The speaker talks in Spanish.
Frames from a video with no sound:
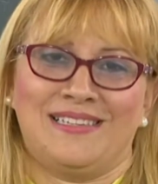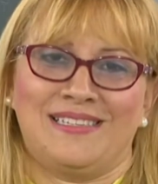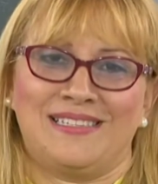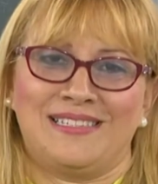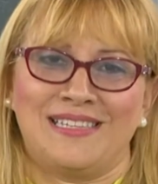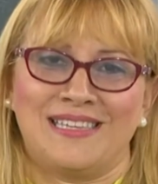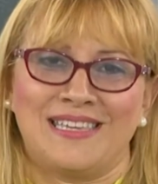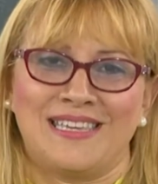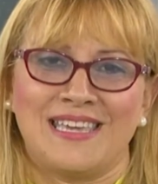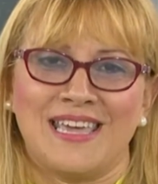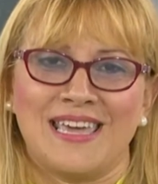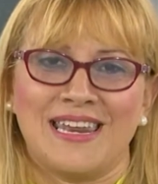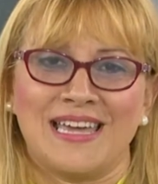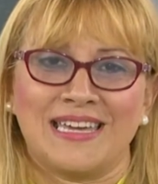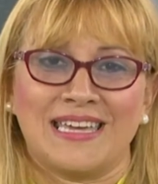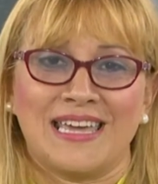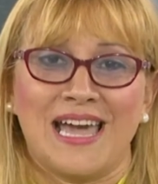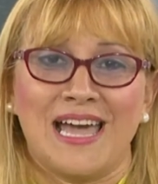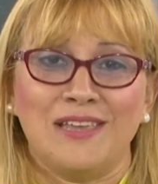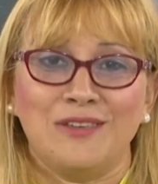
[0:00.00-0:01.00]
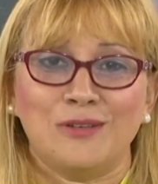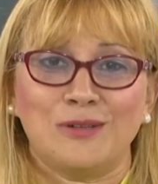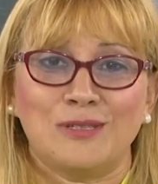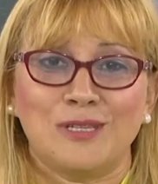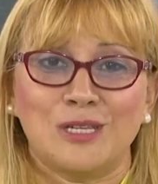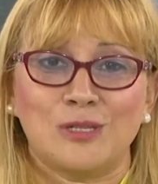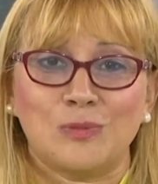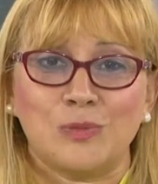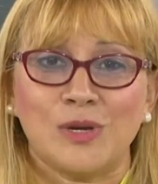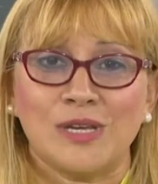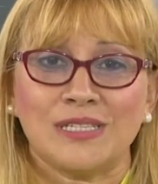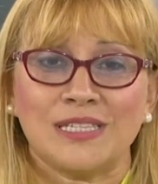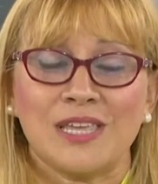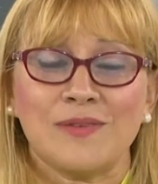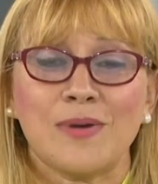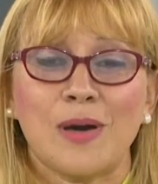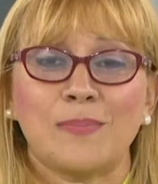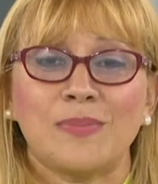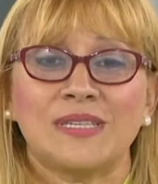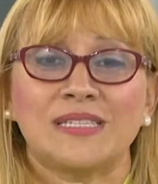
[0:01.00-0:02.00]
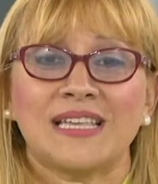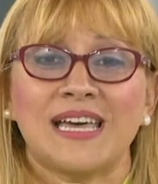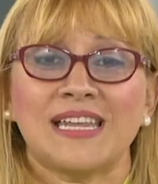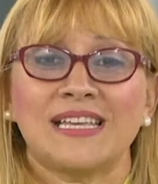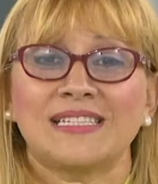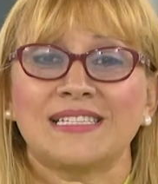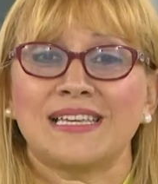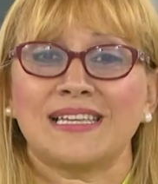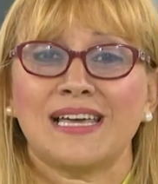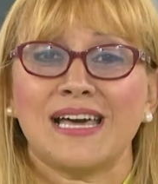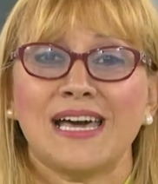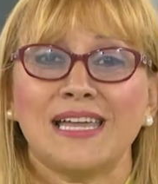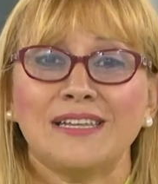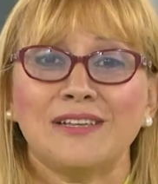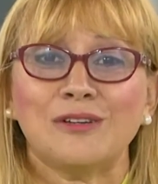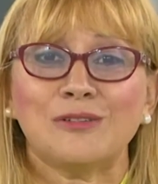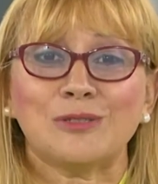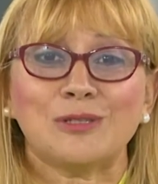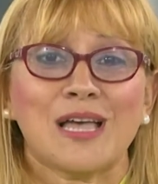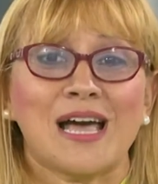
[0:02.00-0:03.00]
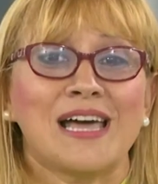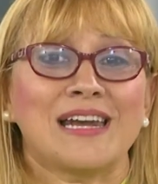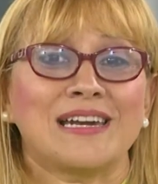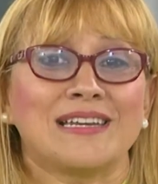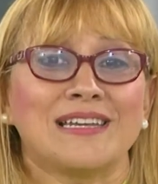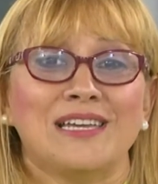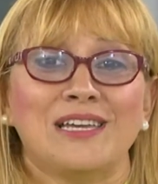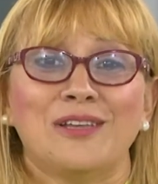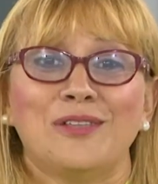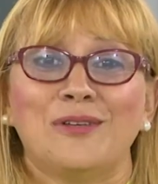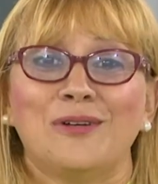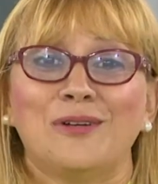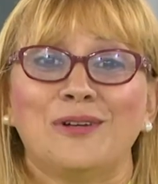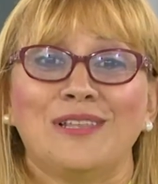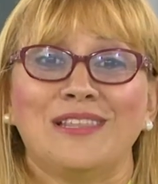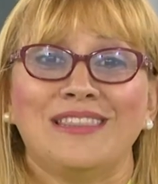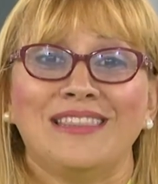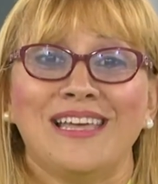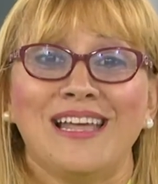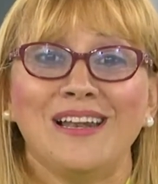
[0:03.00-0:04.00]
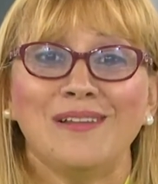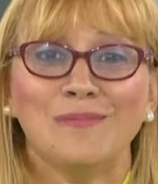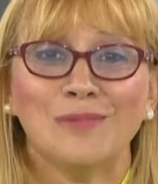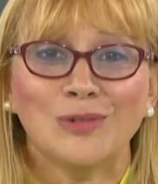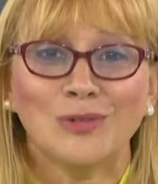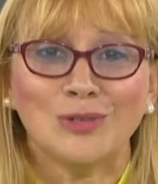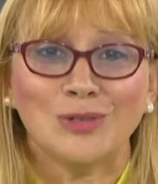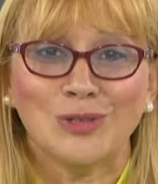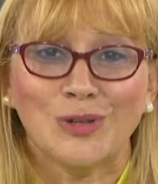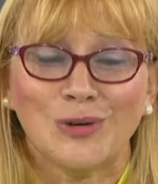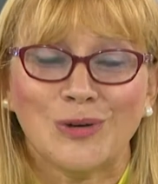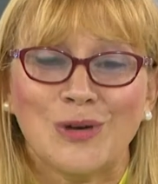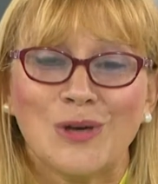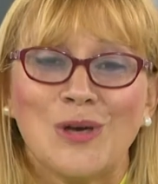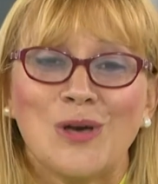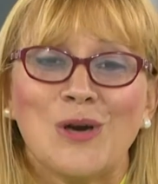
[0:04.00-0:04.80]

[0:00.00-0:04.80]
siquiera que años después iba a pisar escenarios alrededor del mundo.